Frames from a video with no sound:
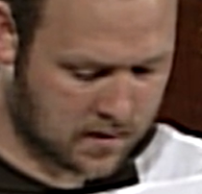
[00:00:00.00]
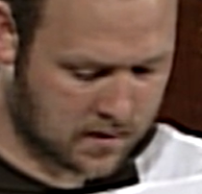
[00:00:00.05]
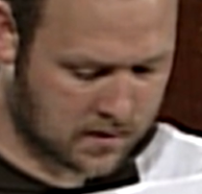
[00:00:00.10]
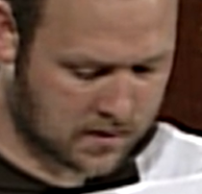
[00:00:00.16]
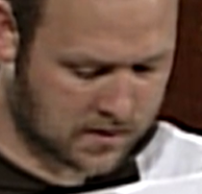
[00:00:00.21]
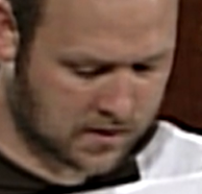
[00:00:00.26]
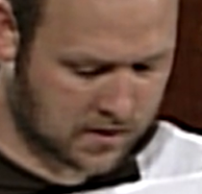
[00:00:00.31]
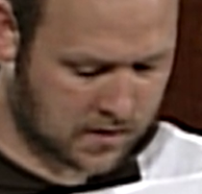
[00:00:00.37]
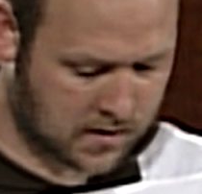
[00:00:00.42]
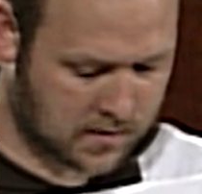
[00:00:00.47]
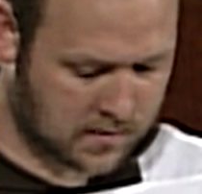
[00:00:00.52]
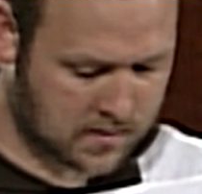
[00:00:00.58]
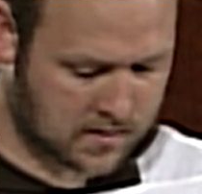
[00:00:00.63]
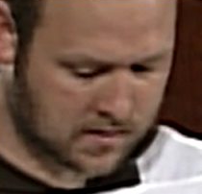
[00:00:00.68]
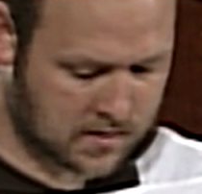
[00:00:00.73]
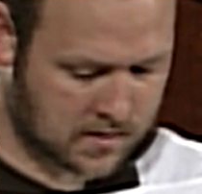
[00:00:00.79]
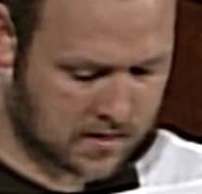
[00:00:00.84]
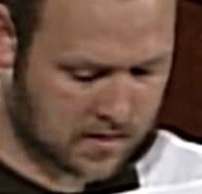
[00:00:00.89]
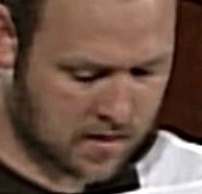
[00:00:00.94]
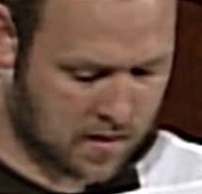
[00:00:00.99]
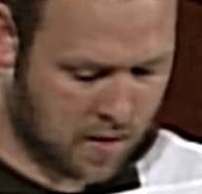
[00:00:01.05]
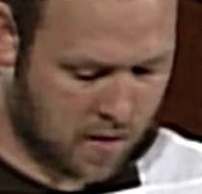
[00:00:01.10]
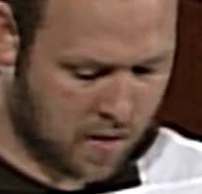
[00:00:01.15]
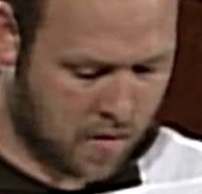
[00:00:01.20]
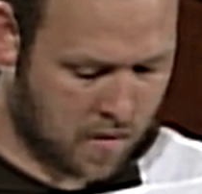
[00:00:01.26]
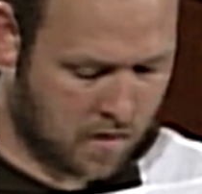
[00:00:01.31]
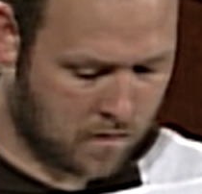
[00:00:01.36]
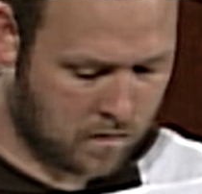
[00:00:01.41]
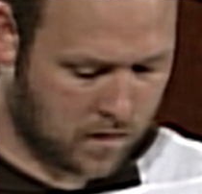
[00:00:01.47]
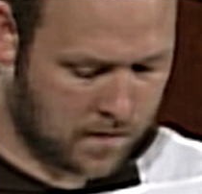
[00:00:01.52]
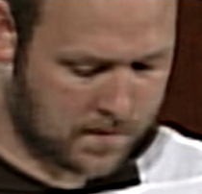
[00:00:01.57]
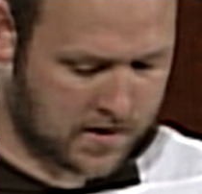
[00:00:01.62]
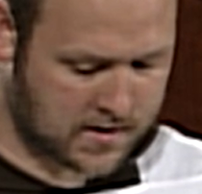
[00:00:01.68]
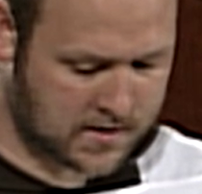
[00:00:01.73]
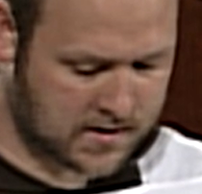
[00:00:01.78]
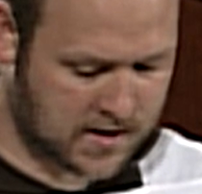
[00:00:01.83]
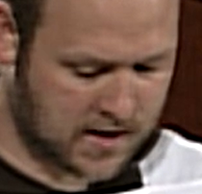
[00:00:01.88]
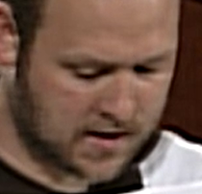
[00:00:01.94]
a él y a todos los de
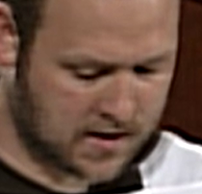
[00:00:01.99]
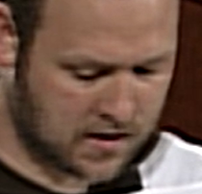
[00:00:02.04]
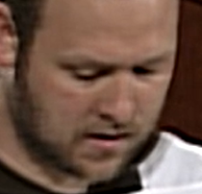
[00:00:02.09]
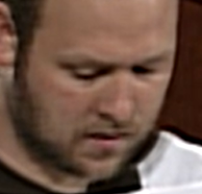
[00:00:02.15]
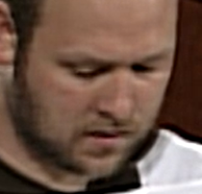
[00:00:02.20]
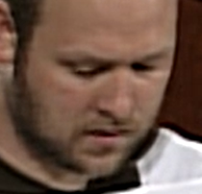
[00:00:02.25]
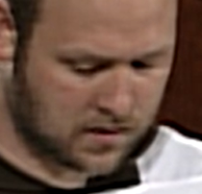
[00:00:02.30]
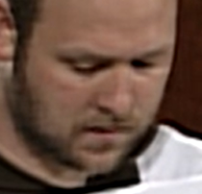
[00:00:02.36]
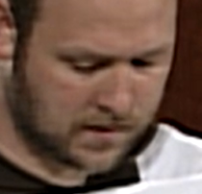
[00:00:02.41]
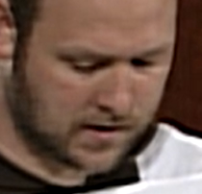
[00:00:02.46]
su casa.